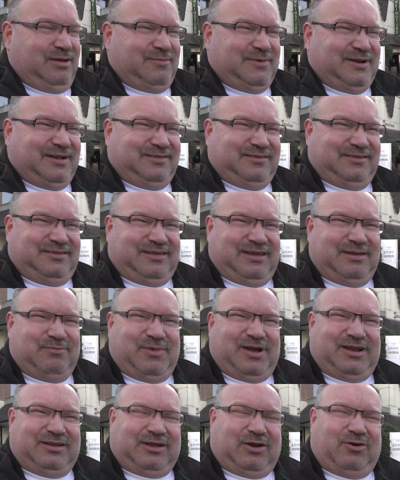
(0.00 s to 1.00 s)
Man hat sie
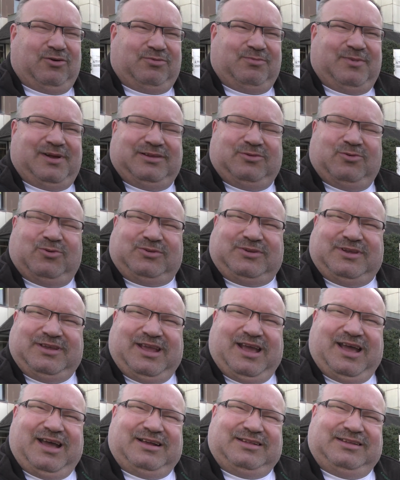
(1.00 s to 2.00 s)
zehnmal, tausendmal
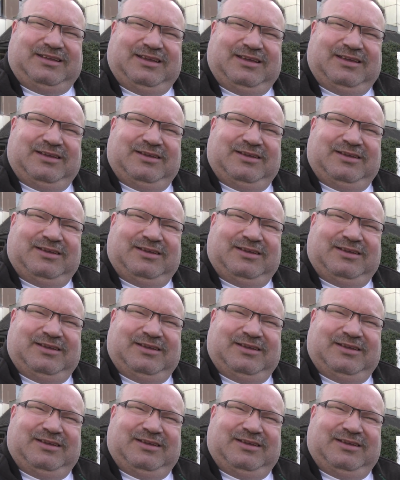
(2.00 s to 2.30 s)
totgejagt.